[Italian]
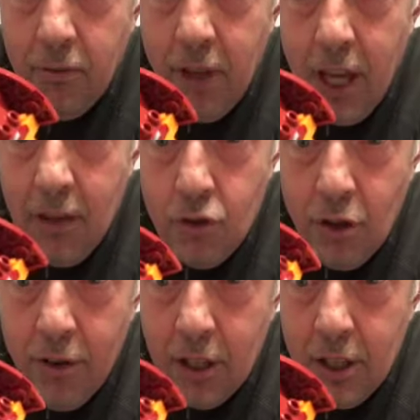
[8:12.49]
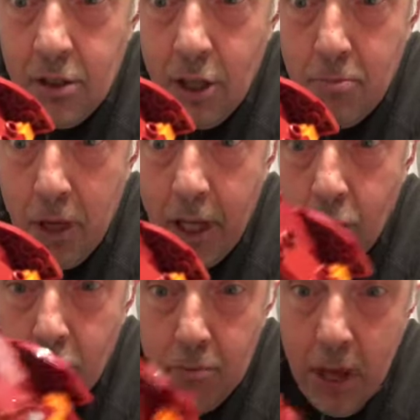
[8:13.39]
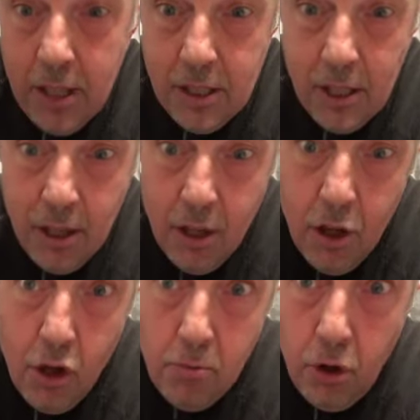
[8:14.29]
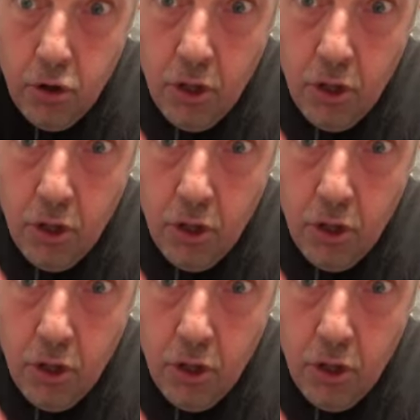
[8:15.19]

bene bisogna fare attenzione perché alcuni pezzi possono